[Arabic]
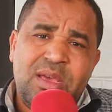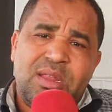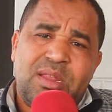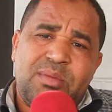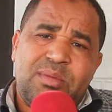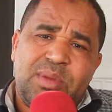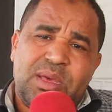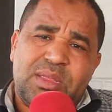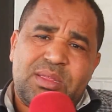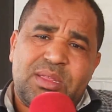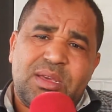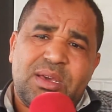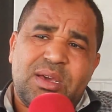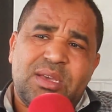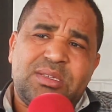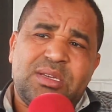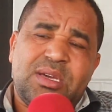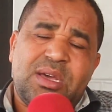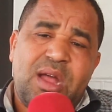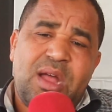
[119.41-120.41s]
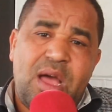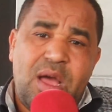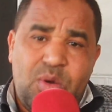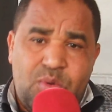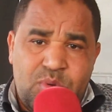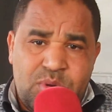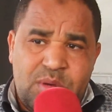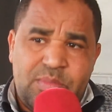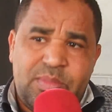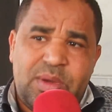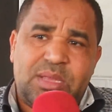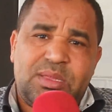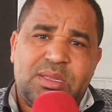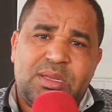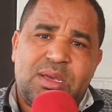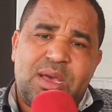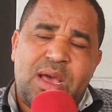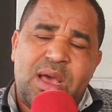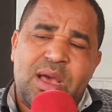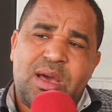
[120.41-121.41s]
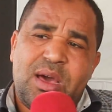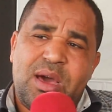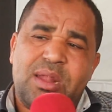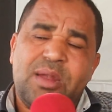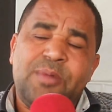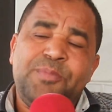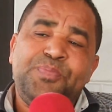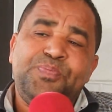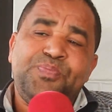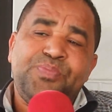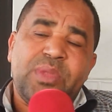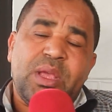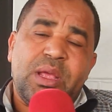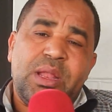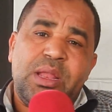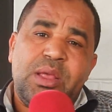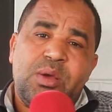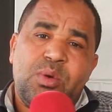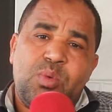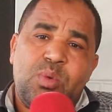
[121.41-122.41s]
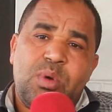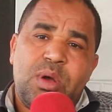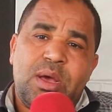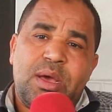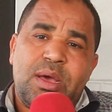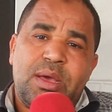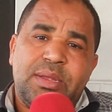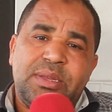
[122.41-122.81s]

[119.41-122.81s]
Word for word: نمط اقتراع ونمط اخر اللي هو